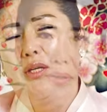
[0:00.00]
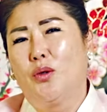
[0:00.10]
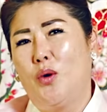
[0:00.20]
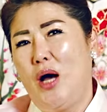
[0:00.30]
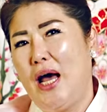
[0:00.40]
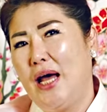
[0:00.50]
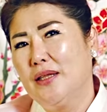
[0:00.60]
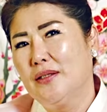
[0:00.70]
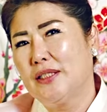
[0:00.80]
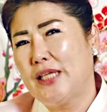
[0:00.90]

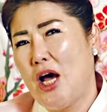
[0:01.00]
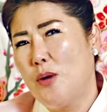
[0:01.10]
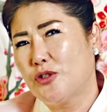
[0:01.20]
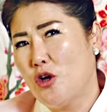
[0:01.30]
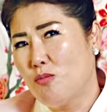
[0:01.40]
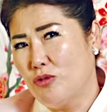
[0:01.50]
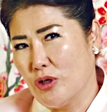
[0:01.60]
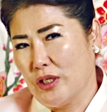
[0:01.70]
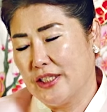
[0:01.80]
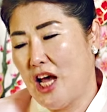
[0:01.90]
또한 사업
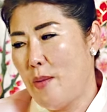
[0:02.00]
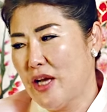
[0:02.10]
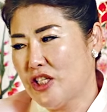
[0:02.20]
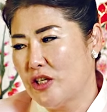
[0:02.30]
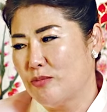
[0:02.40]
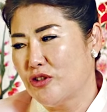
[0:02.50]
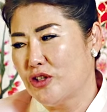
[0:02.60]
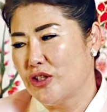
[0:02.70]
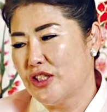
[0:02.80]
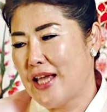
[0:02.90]
선불 사업하시는
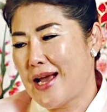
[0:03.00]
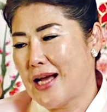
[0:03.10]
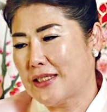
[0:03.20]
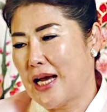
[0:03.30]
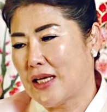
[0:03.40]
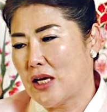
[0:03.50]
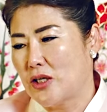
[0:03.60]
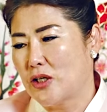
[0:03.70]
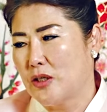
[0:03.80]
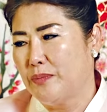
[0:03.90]
분들은 생각지 않게
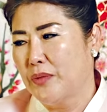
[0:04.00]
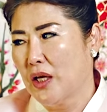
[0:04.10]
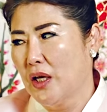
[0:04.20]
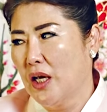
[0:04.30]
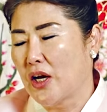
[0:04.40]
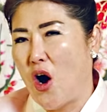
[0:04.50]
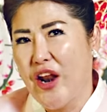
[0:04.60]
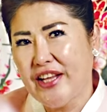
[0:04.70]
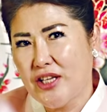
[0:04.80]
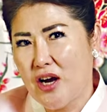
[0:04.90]
그럼
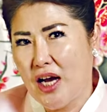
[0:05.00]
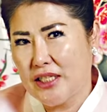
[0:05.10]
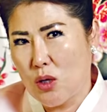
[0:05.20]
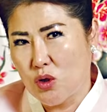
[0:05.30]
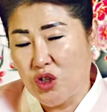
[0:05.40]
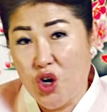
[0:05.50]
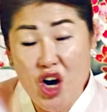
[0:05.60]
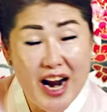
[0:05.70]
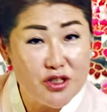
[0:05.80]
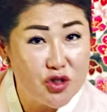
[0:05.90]
거래처가 자꾸
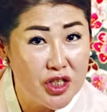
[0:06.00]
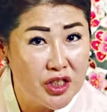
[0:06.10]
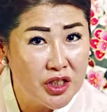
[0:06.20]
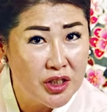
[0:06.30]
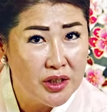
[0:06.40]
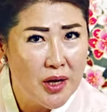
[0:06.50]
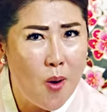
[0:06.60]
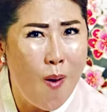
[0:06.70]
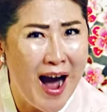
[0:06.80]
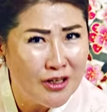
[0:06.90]
늘어날 수 있는
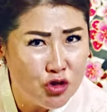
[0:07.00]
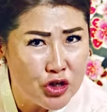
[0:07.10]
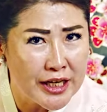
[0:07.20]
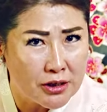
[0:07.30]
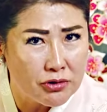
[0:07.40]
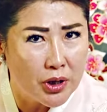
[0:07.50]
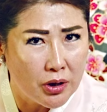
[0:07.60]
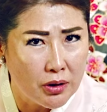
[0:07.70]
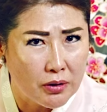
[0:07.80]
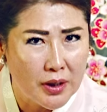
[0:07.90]
확률이
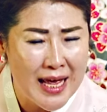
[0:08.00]
있고요.